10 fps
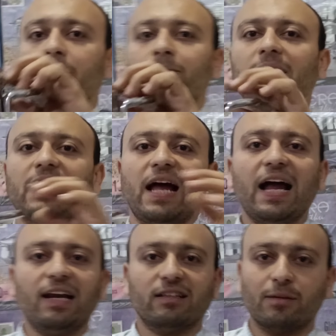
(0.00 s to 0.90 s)
بدل
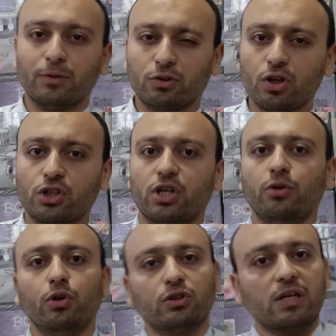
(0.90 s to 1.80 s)
حله 18
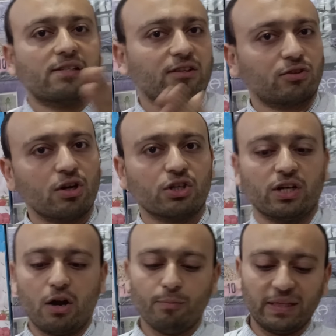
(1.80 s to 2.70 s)
يحطها
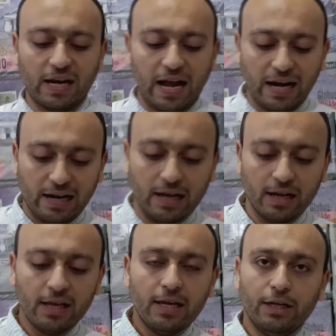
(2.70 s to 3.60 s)
16 او بدل حله
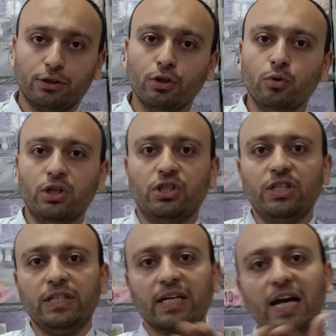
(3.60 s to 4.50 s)
22
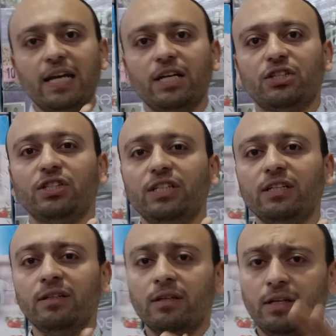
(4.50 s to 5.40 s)
يخلي
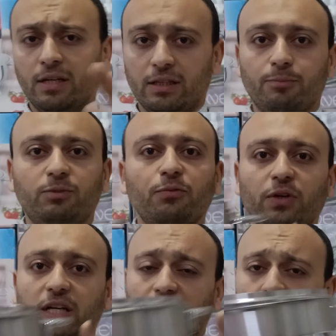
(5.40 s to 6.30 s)
20 دي
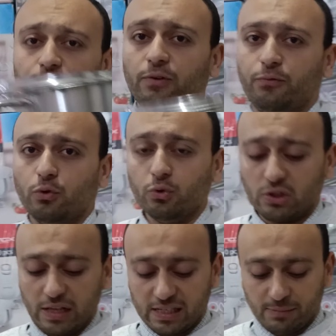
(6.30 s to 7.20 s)
بتفرق كتير في الفلوس
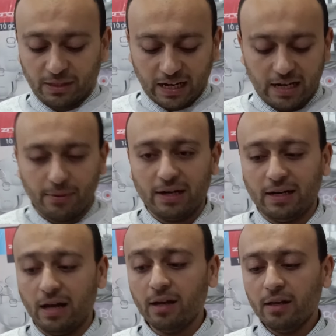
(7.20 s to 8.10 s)
لازم نخلي
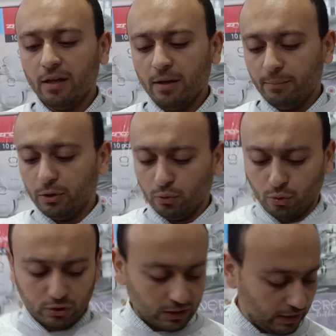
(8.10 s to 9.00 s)
بالنا من
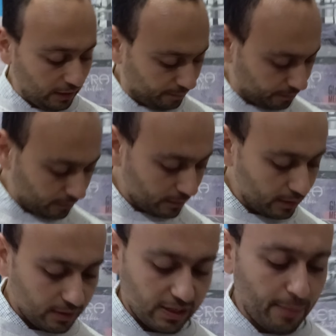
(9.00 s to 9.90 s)
النقطه دي
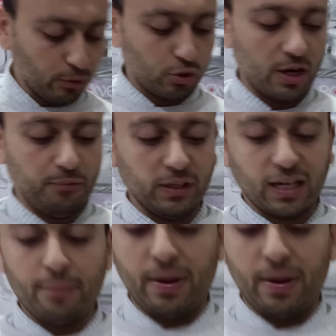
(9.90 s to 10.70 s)
زي ما انتم شايفين خامه